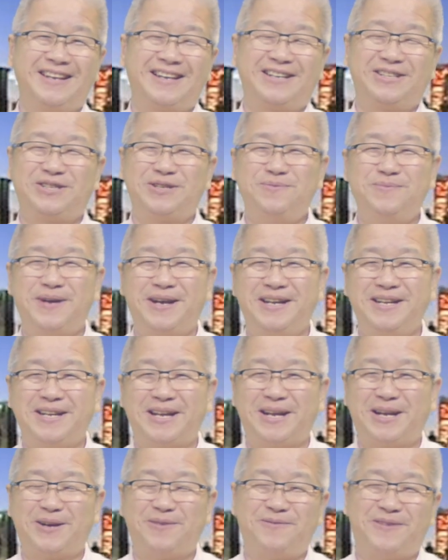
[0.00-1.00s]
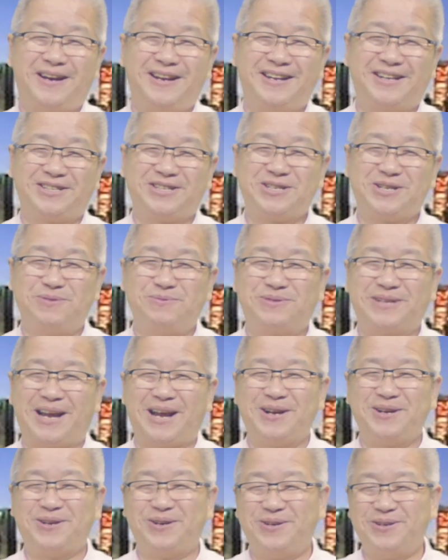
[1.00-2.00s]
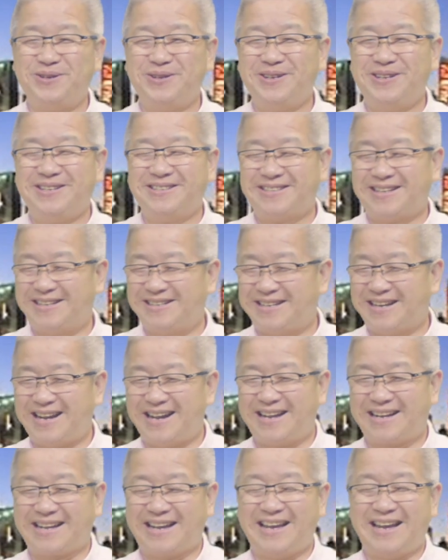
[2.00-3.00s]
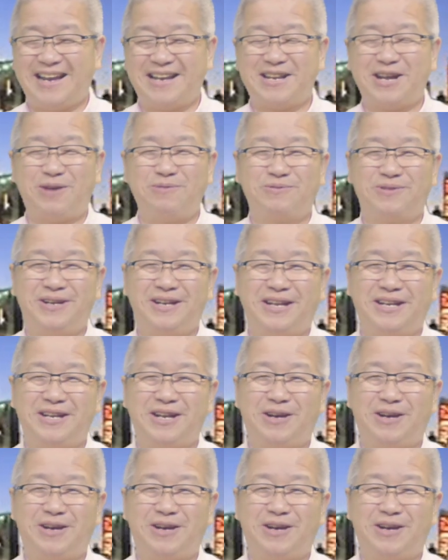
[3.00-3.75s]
Cái xứ Mỹ này đâu phải là xứ Cộng sản cô. Thành ra cái hành động đó là hành